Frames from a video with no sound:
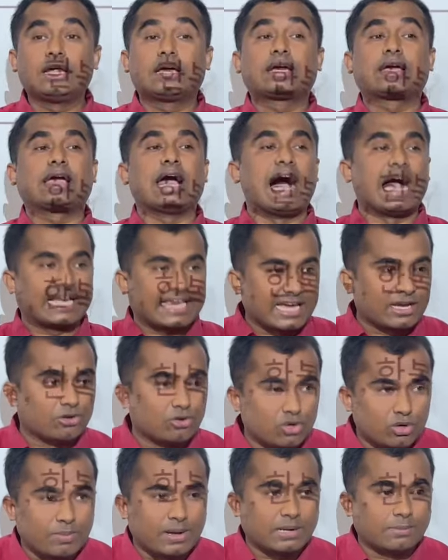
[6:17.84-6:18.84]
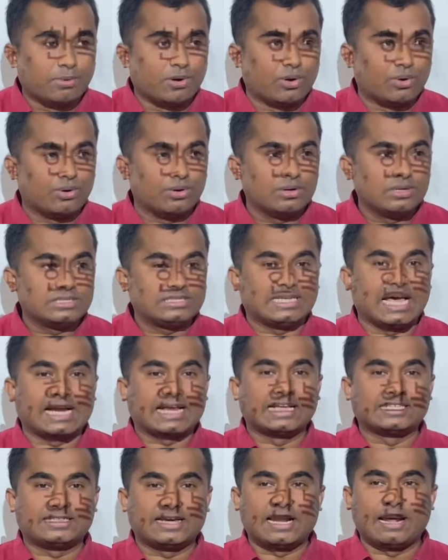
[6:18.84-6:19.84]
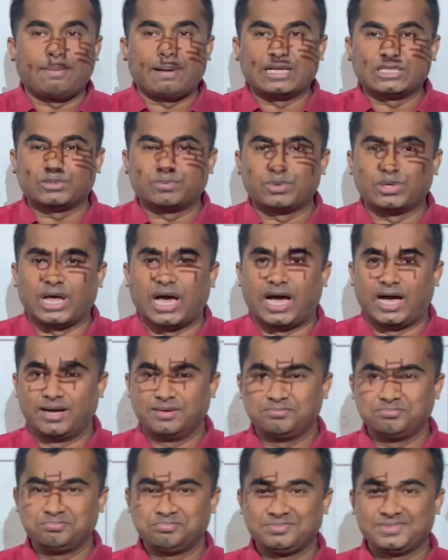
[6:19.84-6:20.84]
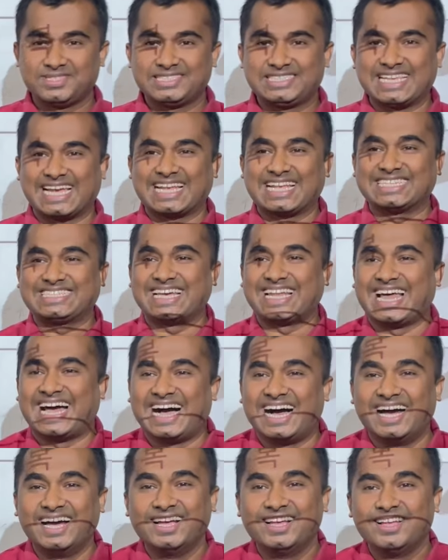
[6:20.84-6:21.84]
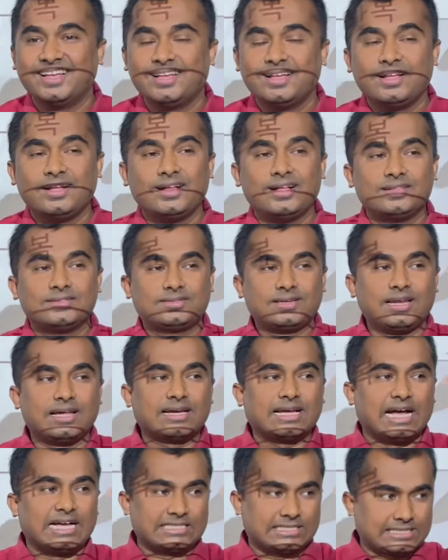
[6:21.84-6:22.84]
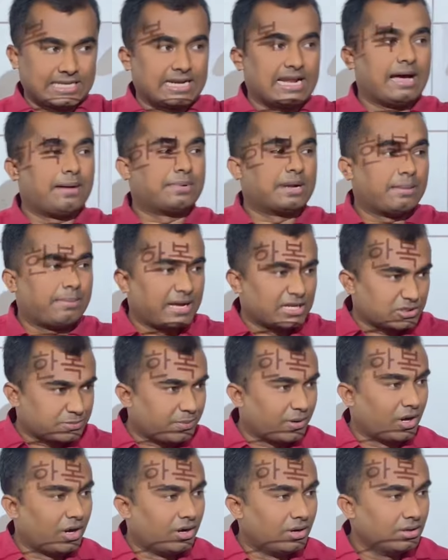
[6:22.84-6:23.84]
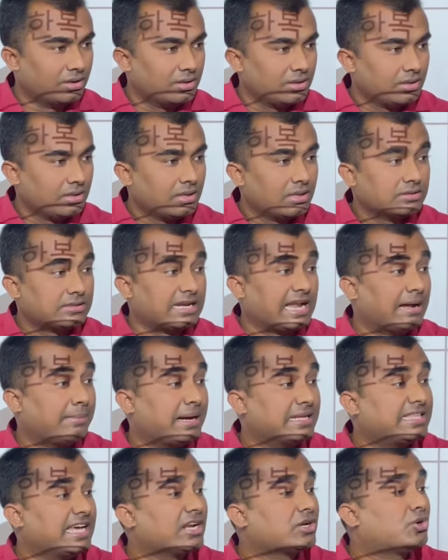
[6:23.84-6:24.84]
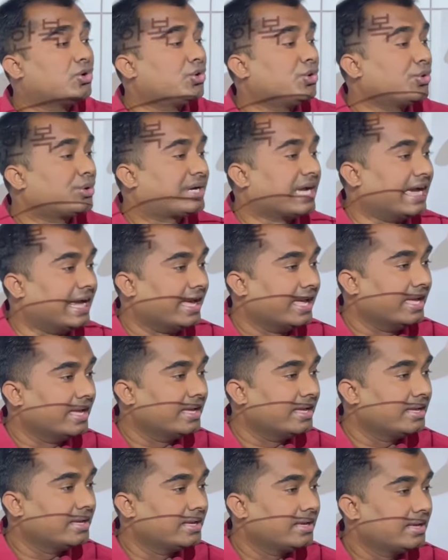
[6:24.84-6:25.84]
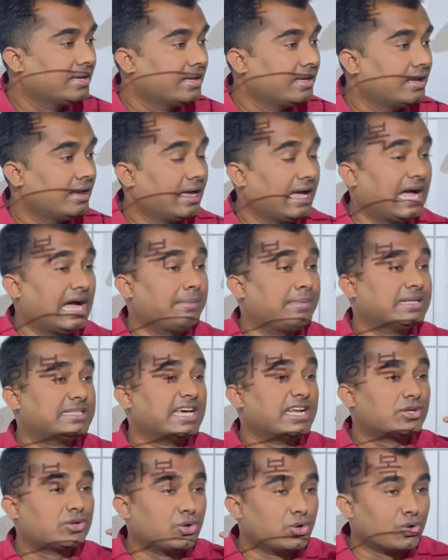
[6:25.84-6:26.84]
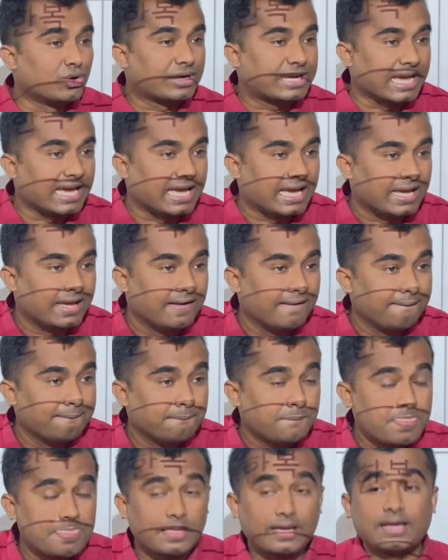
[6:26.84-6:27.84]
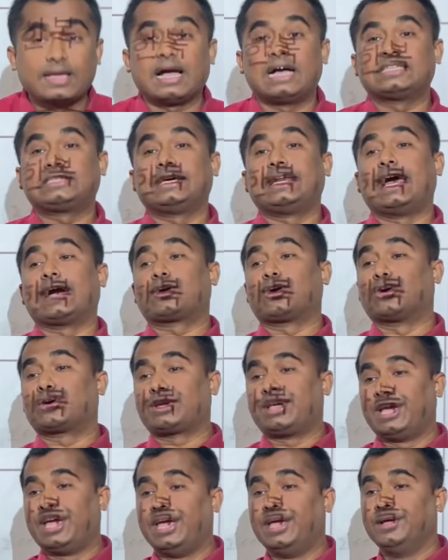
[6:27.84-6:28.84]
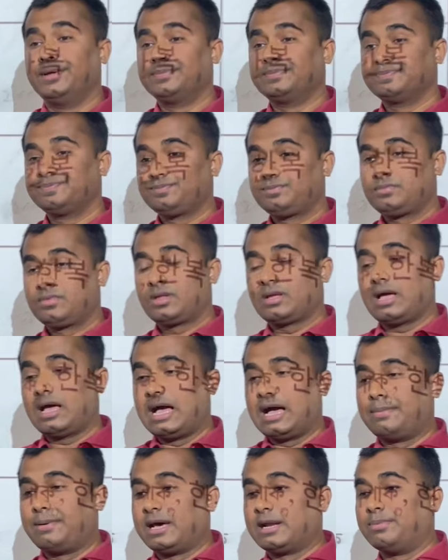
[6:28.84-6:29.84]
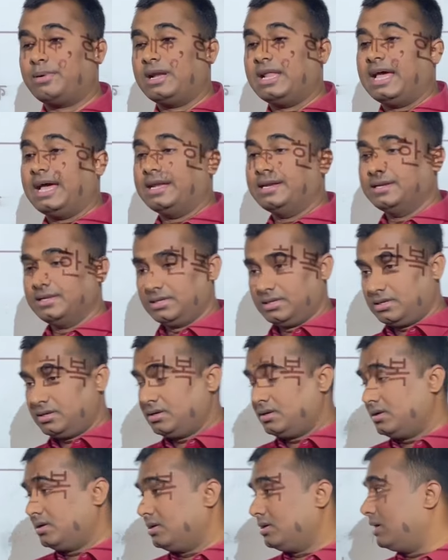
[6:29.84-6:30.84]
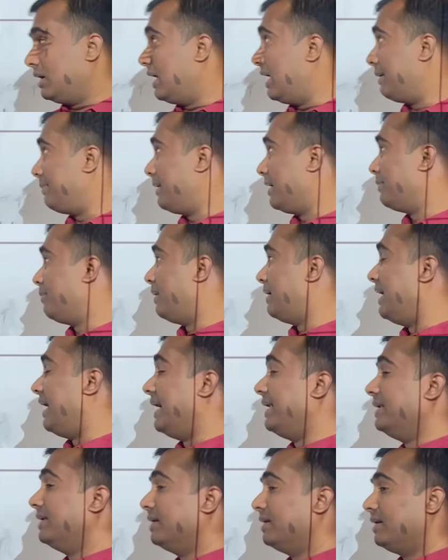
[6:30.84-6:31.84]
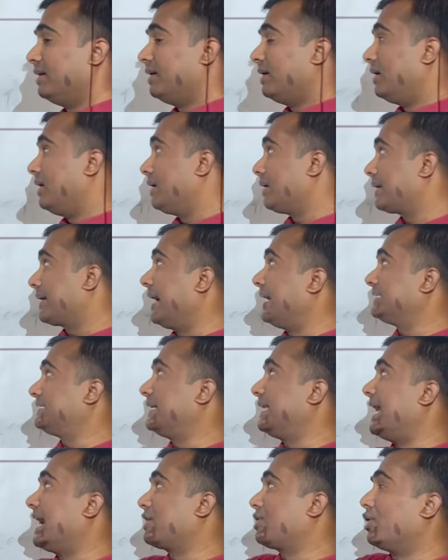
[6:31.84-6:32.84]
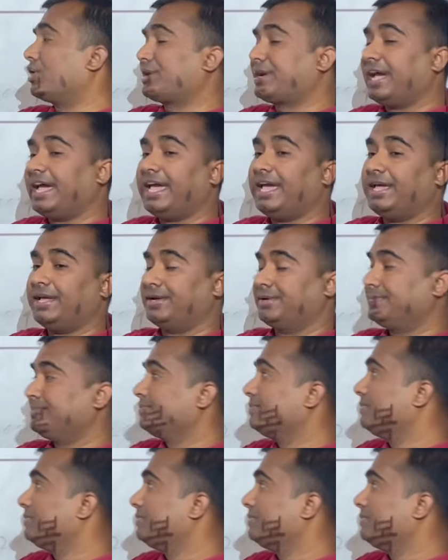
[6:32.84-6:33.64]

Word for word: তাহলে কাকে গুরু মানবো যাকে ছাড়া বাঁচবো না যাকে ছাড়া তাহলে গাছ ছাড়া আমরা বাঁচবো তাহলে আমাদের গুরুকে আমাদের গুরুকে গাছের একক কি আবার বলেন আবার বলেন গাছের একক কি